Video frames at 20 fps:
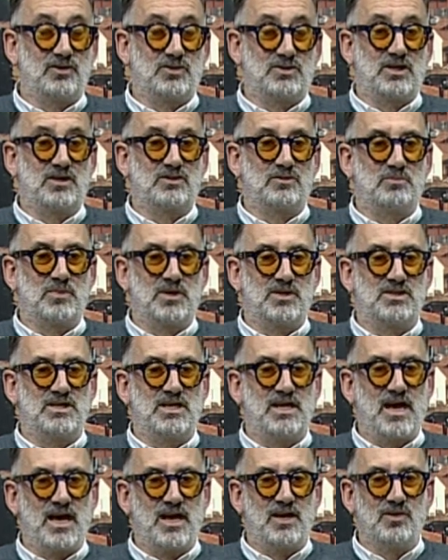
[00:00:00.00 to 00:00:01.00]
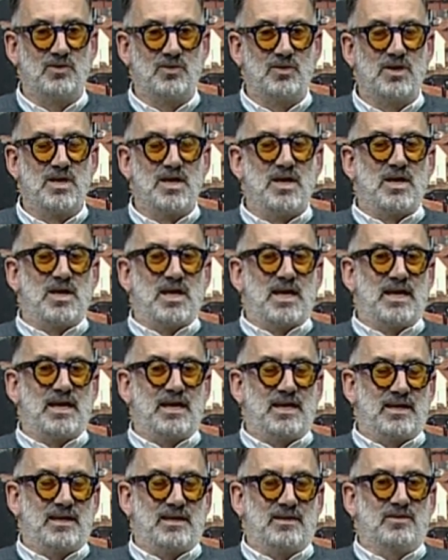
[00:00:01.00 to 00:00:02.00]
dello Stato brasiliano
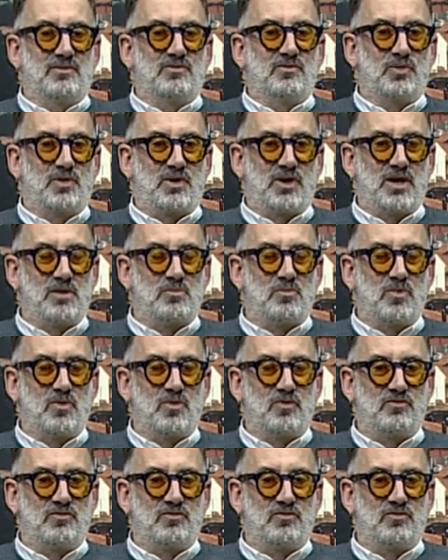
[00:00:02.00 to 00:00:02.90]
e vorremmo